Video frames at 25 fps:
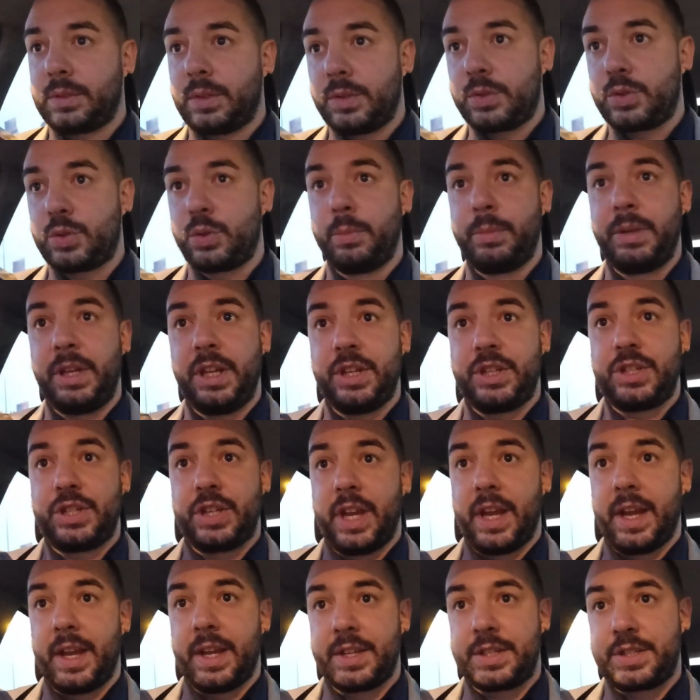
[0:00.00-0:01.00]

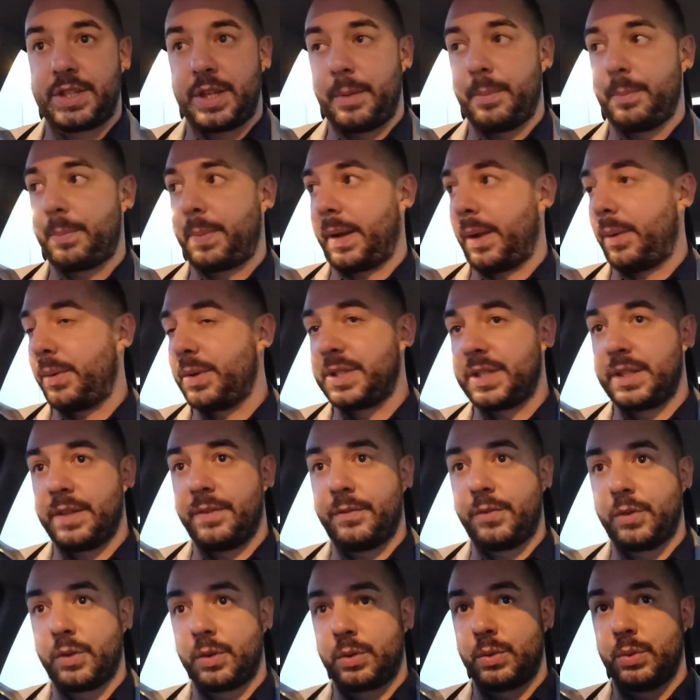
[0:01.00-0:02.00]
subisce sempre questi
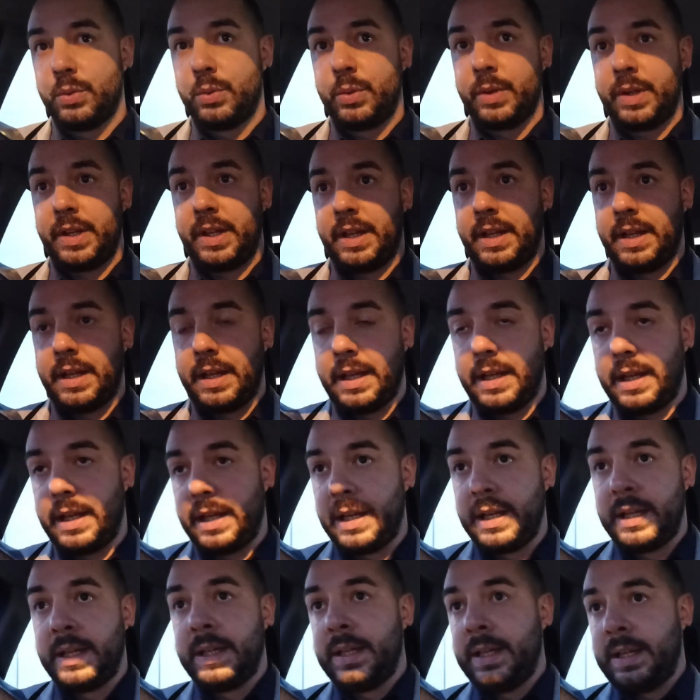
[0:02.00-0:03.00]
infortuni,
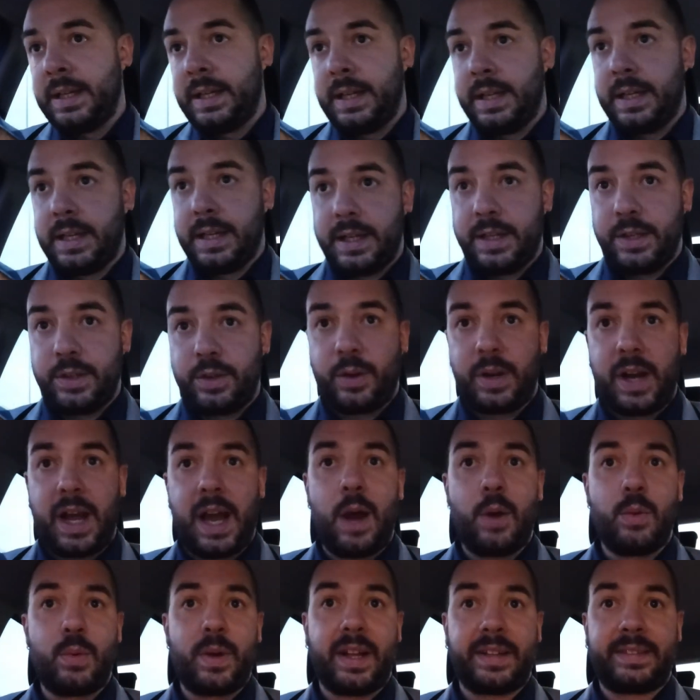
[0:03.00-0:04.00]
eh, non
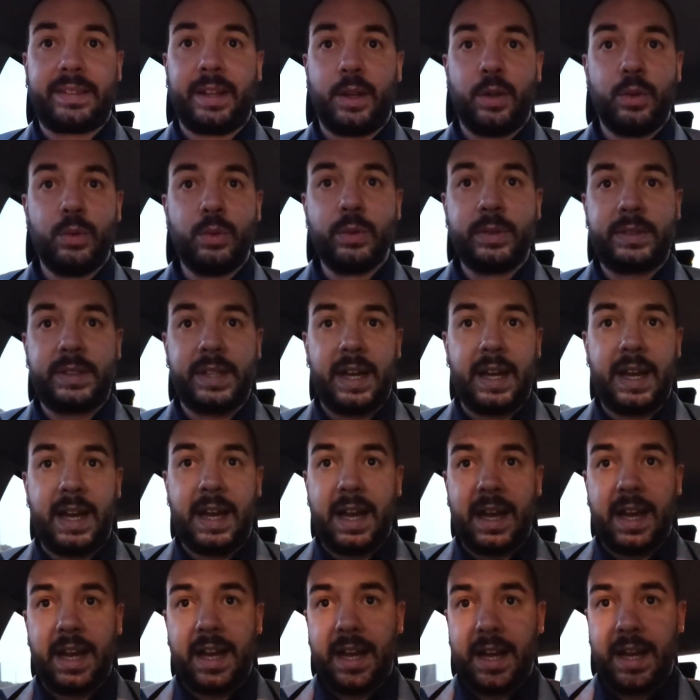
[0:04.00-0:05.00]
ha una
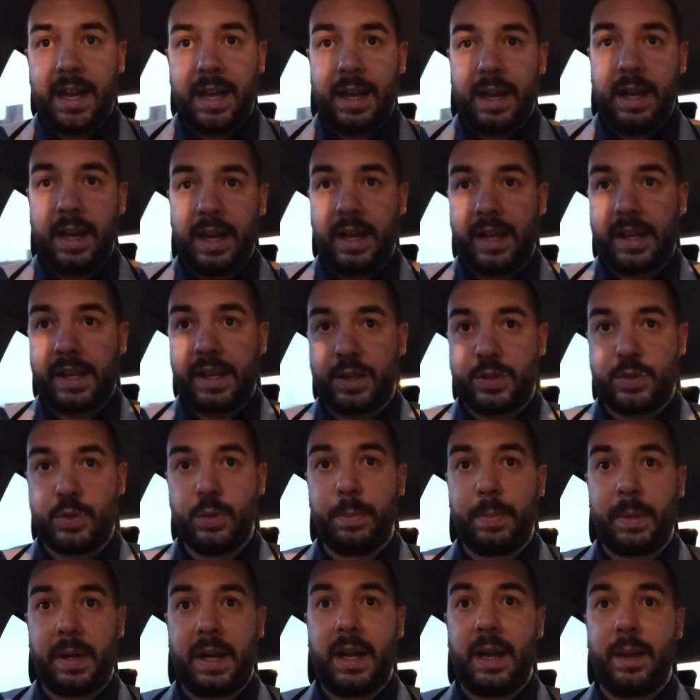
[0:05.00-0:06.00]
tenuta che
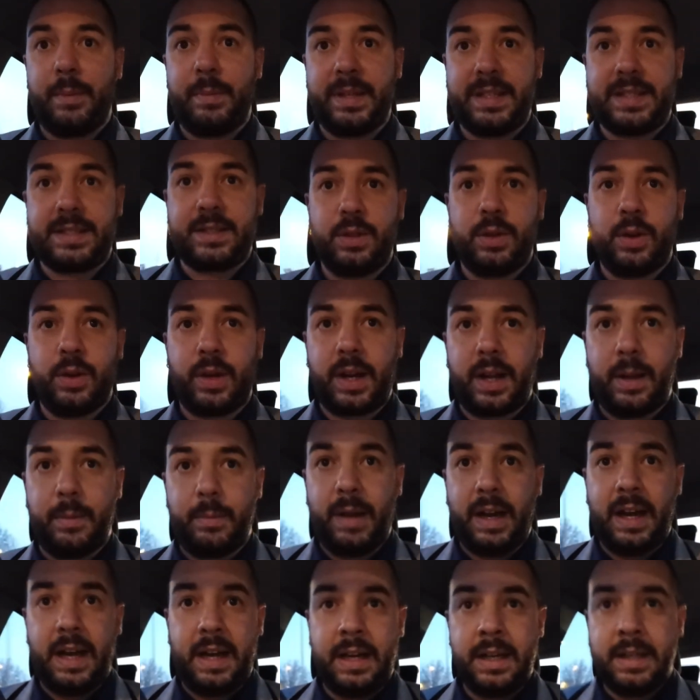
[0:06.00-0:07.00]
supera la mezz'ora,
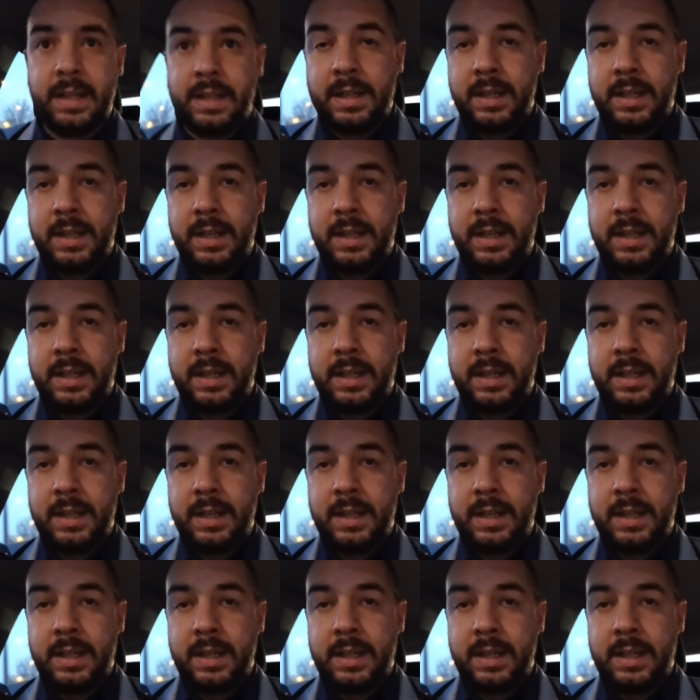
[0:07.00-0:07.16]
ma